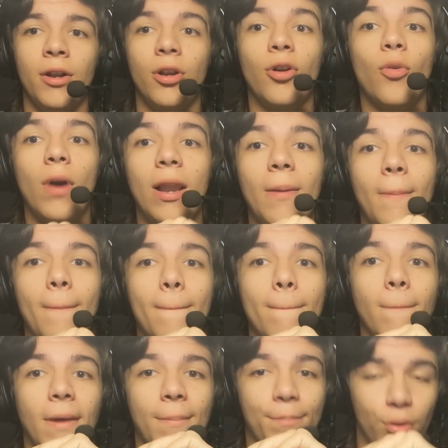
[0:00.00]
lo cual
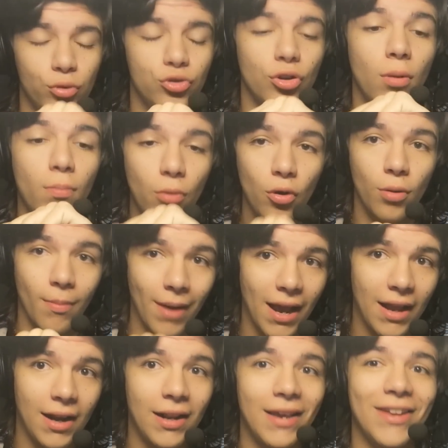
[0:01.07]
me puso muy
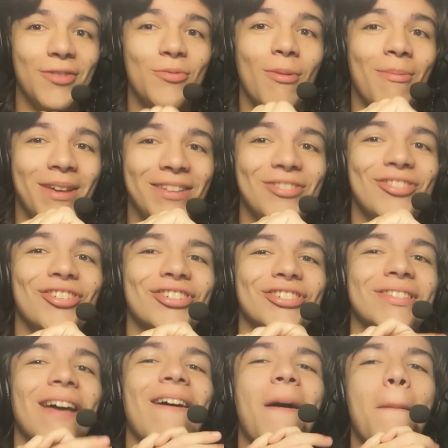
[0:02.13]
mal, en un momento
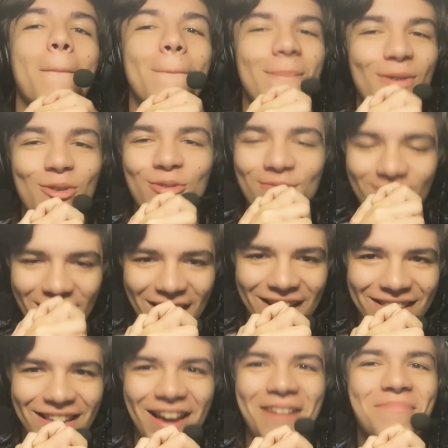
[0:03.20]
estaba muy
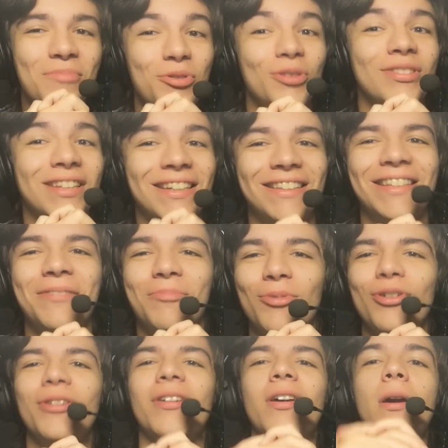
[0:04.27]
mal, estaba muy triste,
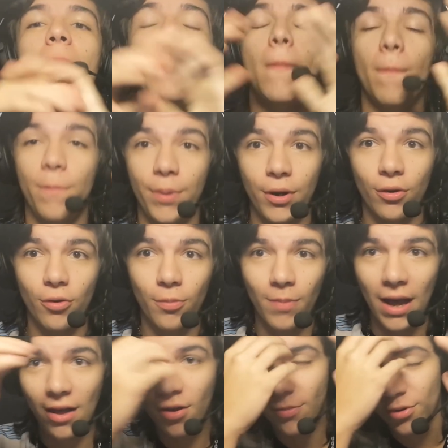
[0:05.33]
muy
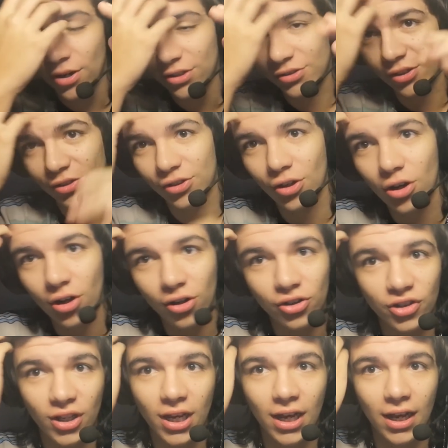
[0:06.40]
preocupado por la situación, o
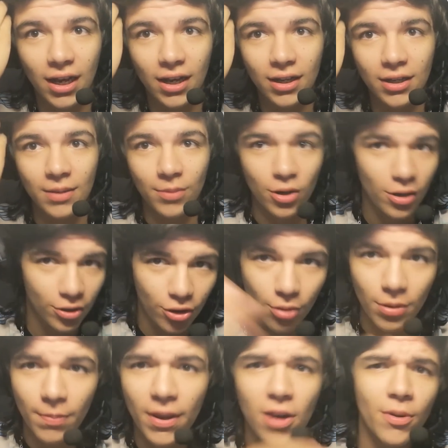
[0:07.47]
sea, en todo
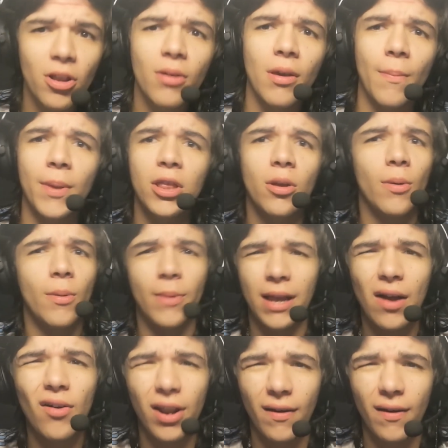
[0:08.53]
mi pelo, en mi aspecto, porque me acabo